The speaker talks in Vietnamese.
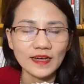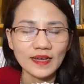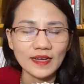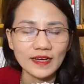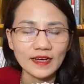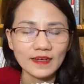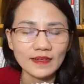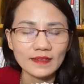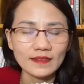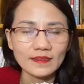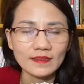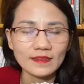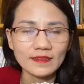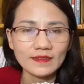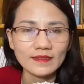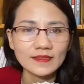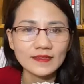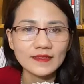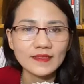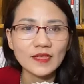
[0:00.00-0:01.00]
và
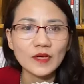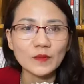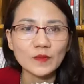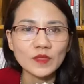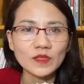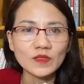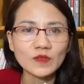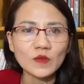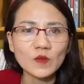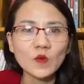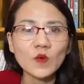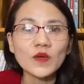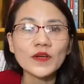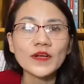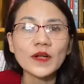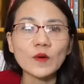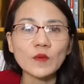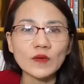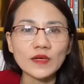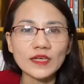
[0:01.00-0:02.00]
tiềm thức nó
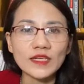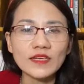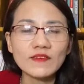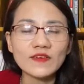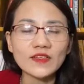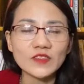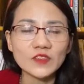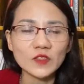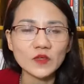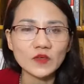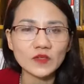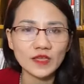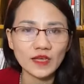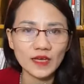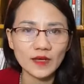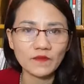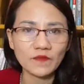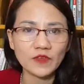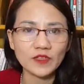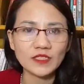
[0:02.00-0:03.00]
luôn đồng ý và cho
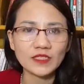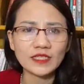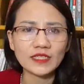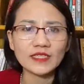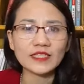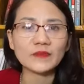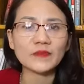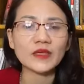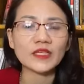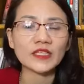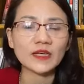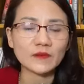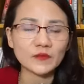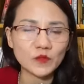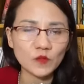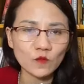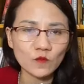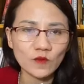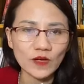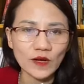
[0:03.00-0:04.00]
thêm với những cái gì mình
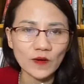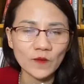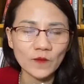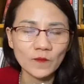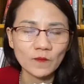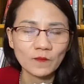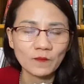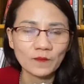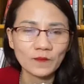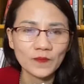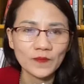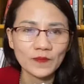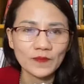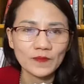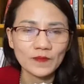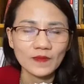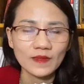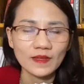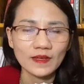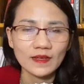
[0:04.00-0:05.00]
tập trung vào
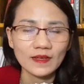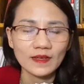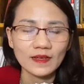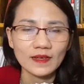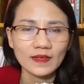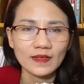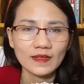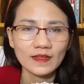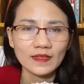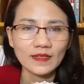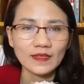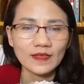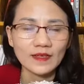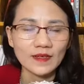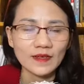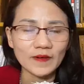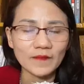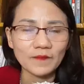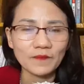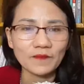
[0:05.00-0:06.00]

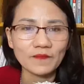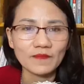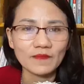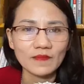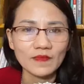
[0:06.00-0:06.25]
thì ờ,